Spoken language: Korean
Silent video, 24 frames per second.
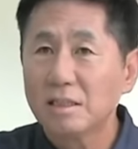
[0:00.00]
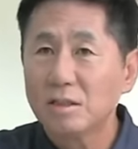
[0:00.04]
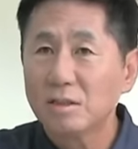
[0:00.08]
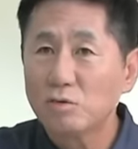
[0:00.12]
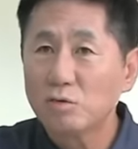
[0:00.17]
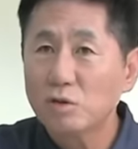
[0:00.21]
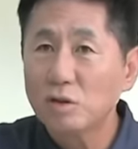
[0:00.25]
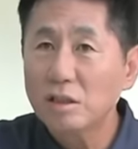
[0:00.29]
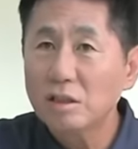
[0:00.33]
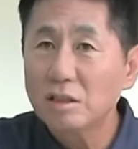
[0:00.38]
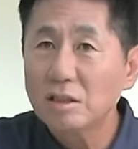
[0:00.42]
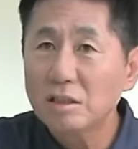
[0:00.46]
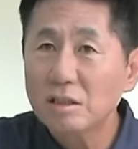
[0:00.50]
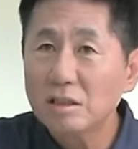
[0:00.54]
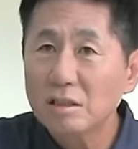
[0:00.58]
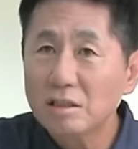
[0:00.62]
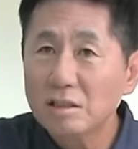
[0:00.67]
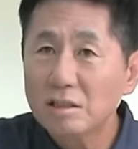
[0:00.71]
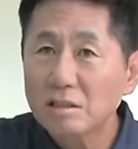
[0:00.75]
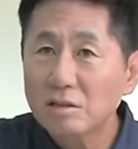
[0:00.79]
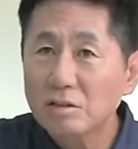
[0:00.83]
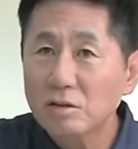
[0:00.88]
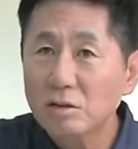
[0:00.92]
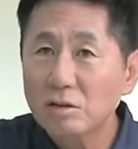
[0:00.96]
우리는
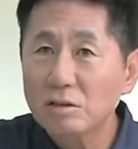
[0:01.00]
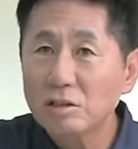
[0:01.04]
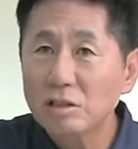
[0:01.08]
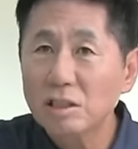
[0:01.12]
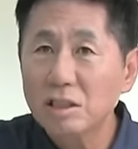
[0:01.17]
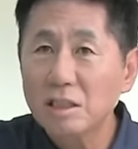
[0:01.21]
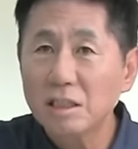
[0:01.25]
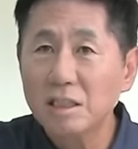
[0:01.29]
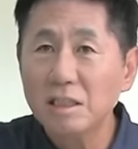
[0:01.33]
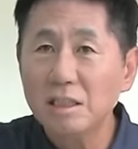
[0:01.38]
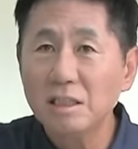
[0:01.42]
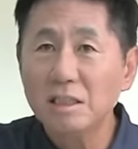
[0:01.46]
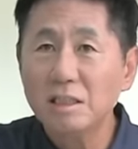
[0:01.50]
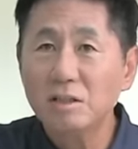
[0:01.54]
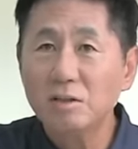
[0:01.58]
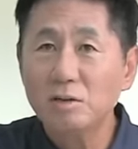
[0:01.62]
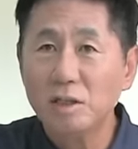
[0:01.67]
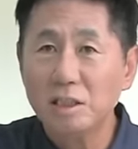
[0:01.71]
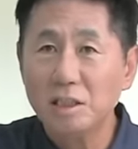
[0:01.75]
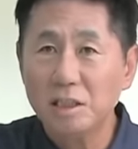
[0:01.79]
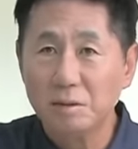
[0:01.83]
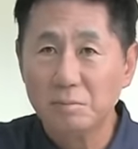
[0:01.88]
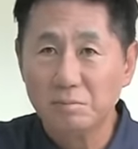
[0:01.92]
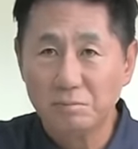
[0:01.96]
저는 시키는 대로
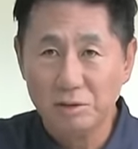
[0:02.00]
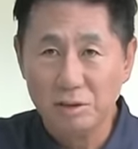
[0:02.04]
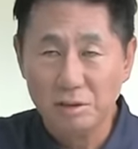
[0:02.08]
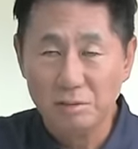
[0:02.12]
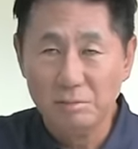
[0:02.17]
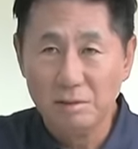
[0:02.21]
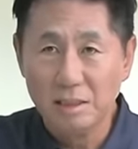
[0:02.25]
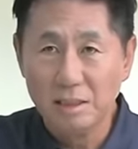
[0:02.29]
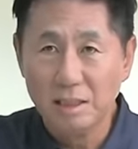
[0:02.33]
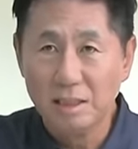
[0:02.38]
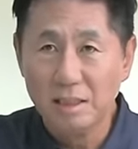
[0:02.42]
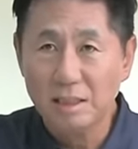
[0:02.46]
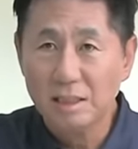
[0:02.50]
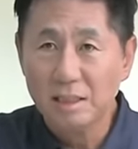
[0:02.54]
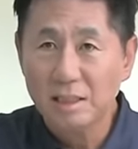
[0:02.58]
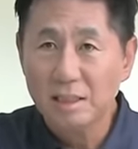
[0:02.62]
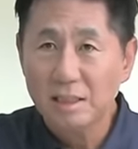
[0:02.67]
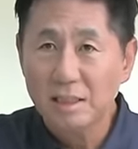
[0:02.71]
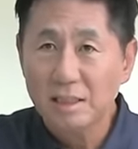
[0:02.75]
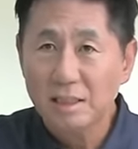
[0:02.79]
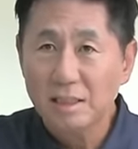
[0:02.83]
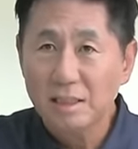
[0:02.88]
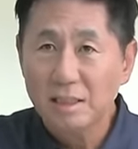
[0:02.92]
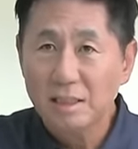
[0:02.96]
했을 뿐입니다.
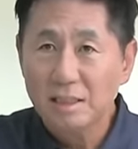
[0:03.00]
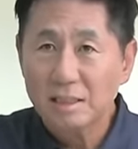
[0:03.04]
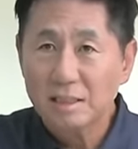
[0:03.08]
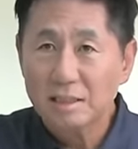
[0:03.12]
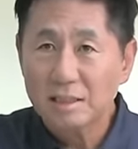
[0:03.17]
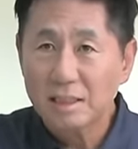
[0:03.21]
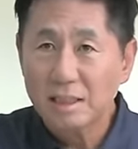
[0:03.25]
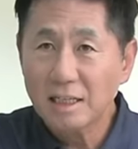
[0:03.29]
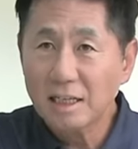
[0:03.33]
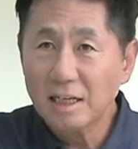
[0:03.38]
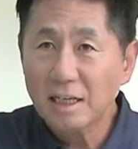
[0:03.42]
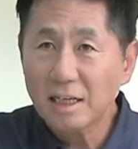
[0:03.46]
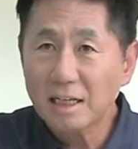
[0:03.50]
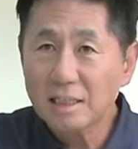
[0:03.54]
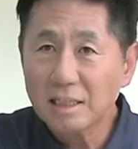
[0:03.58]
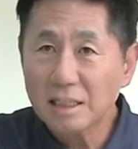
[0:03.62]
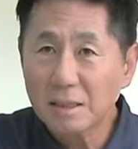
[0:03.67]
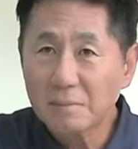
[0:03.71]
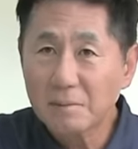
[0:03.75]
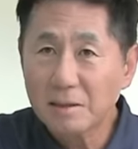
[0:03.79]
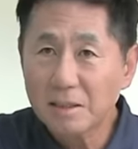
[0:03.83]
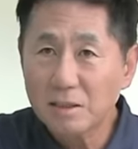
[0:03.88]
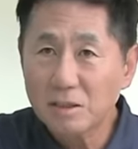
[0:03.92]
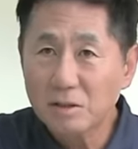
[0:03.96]
제가
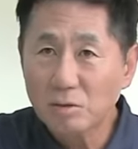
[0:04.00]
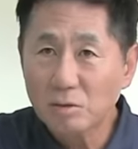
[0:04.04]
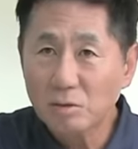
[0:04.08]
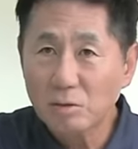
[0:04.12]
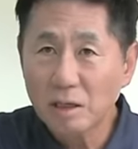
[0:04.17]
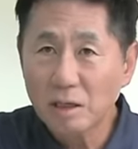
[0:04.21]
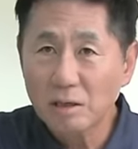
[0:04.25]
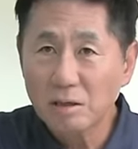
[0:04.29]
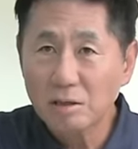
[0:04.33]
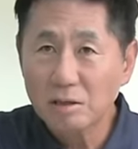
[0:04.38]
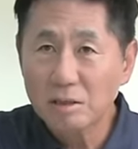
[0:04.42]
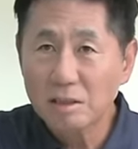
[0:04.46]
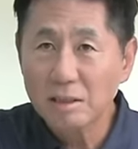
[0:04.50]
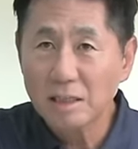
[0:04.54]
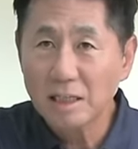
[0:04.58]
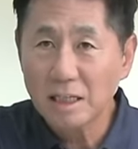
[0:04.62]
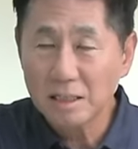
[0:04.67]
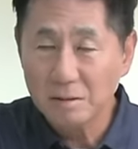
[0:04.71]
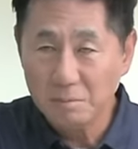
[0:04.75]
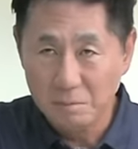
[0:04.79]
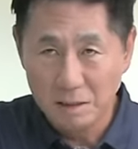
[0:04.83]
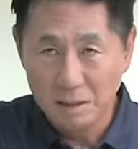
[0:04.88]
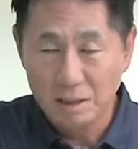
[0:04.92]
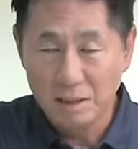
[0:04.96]
자발적으로 한 것은
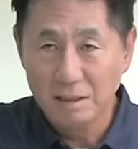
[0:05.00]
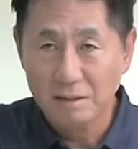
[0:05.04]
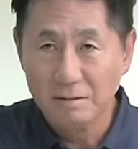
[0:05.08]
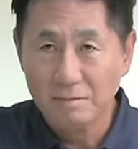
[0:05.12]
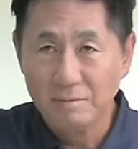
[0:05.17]
아닙니다.